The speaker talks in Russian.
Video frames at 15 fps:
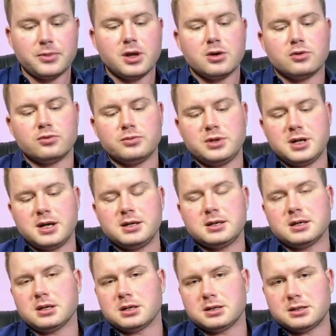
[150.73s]
У меня
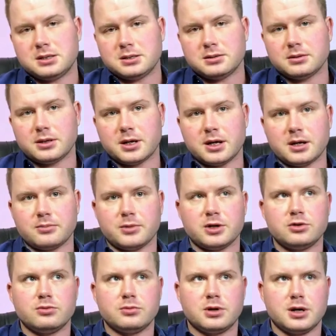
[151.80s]
есть на
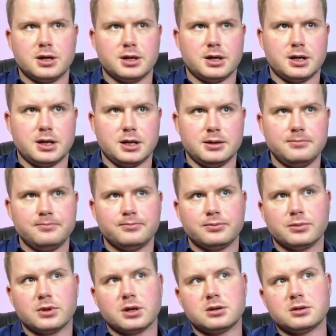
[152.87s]
моем канале,
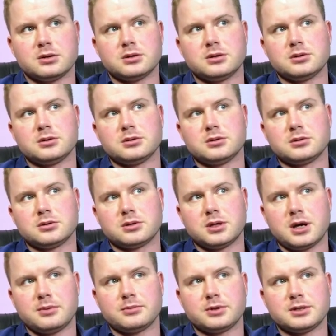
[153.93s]
э,
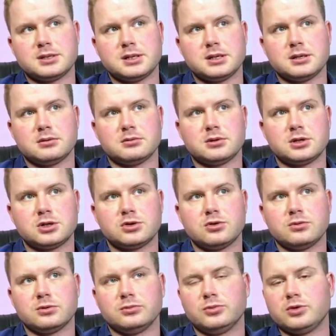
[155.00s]
там, где
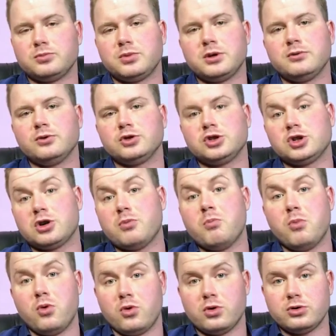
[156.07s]
нарисован мой переводчик
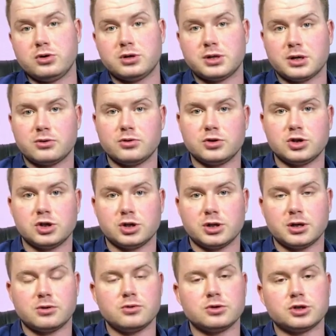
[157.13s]
Монг, такой
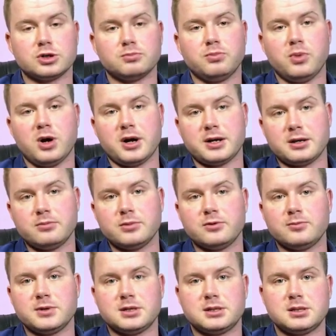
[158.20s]
чернокожий парень, мы
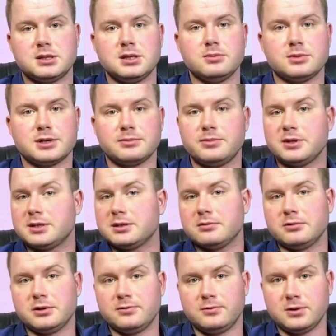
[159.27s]
вместе с ним
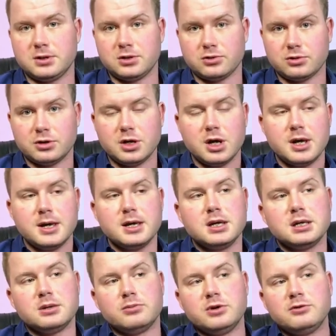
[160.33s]
записывали видео,
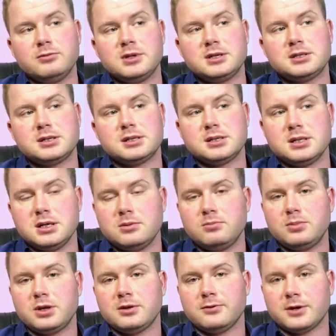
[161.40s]
и мы вместе с ним
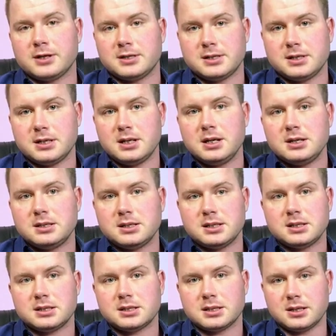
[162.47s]
переводили
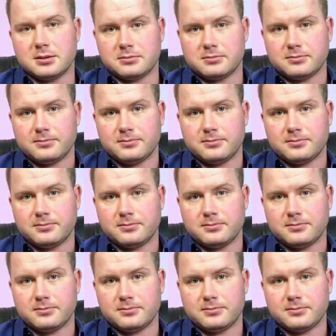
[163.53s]
DSM